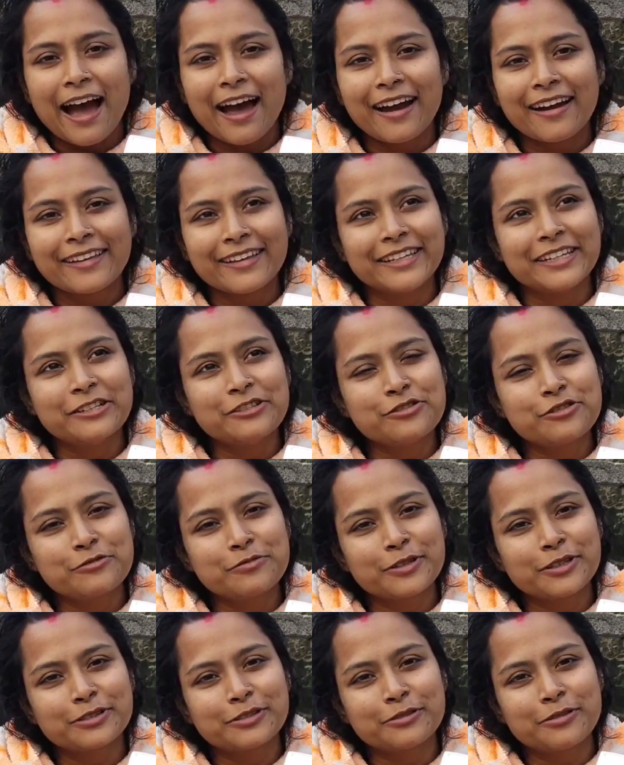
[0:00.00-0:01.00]
আর
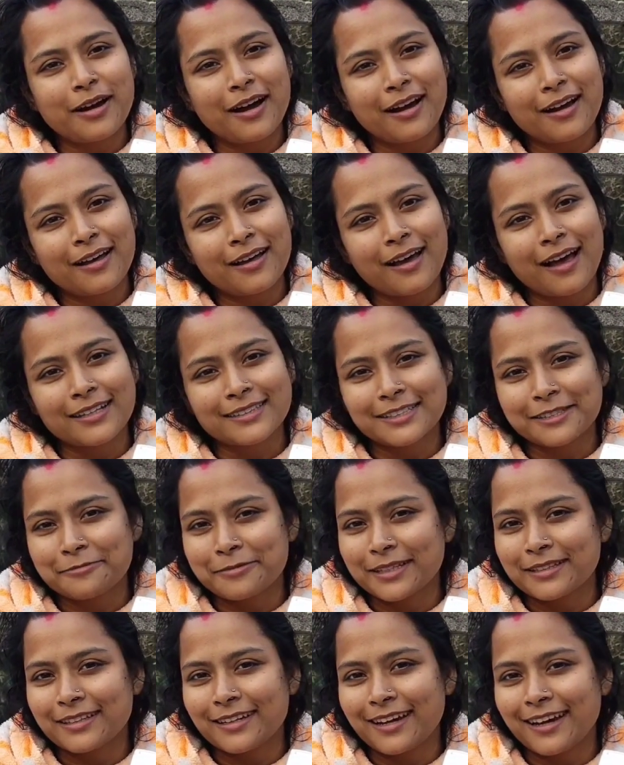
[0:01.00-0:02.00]
ইউটিউবের তো হা
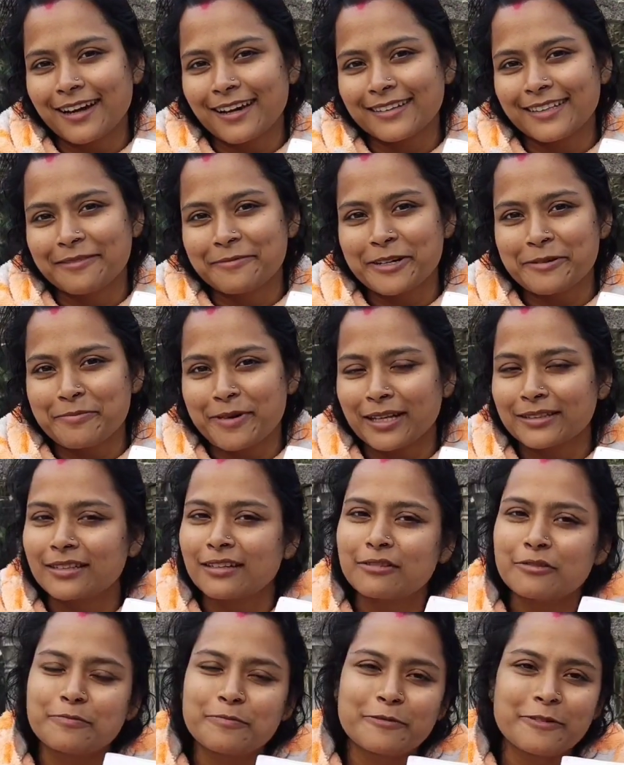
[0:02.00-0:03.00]
আশীর্বাদের হাত আমার
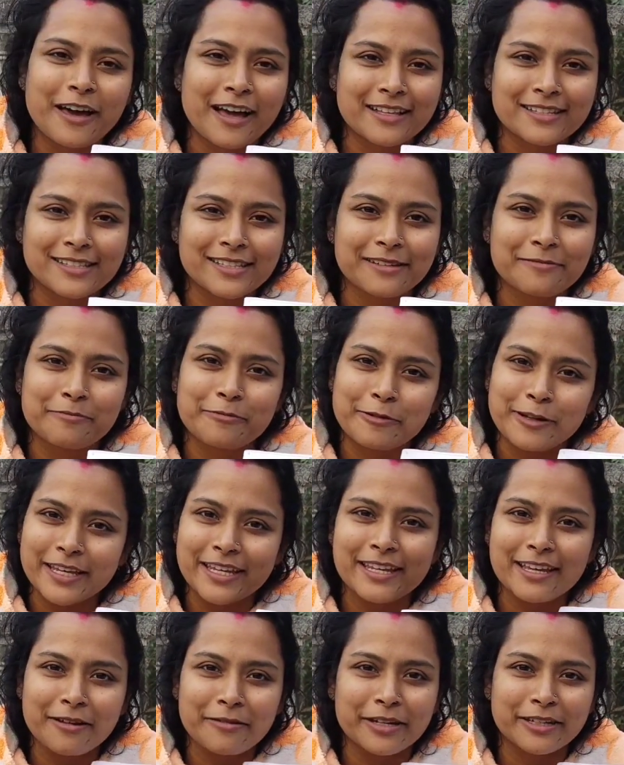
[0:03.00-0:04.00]
মাথার উপর আছে
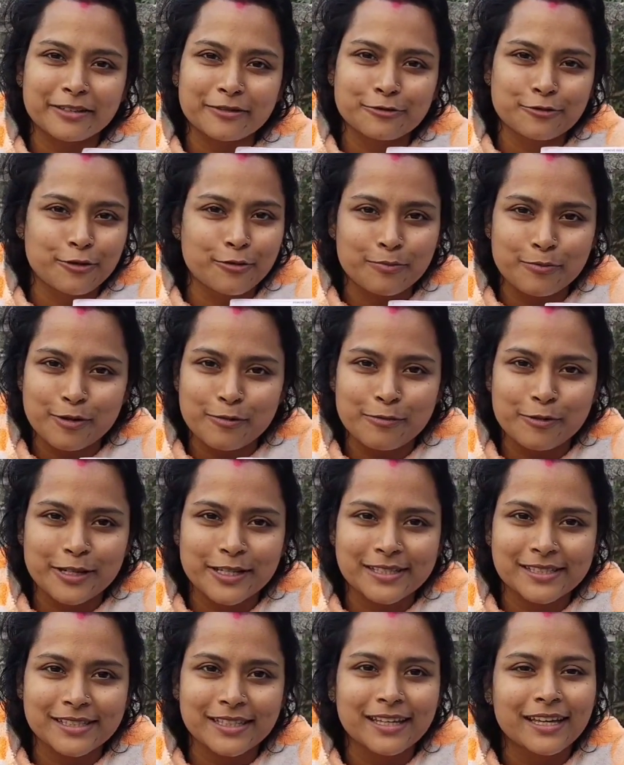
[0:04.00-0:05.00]
বলেই এটা সম্ভব
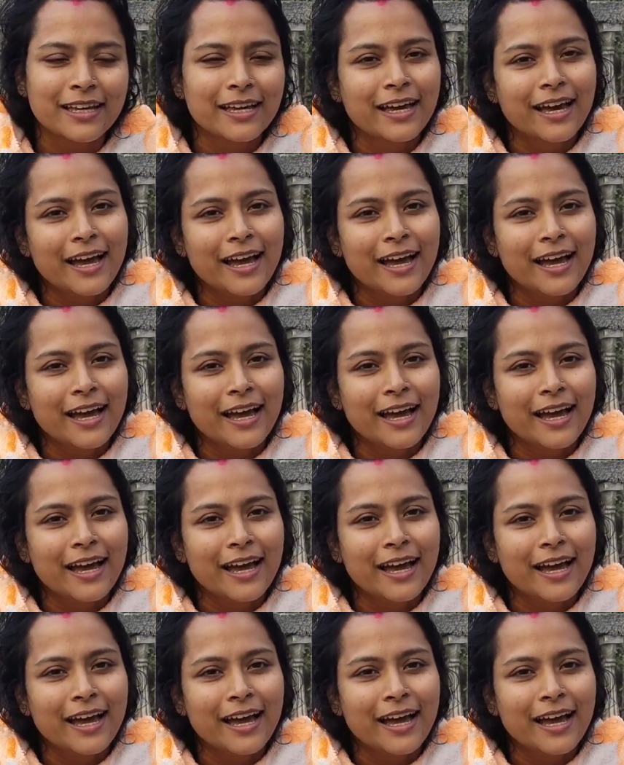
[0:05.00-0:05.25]
হয়েছে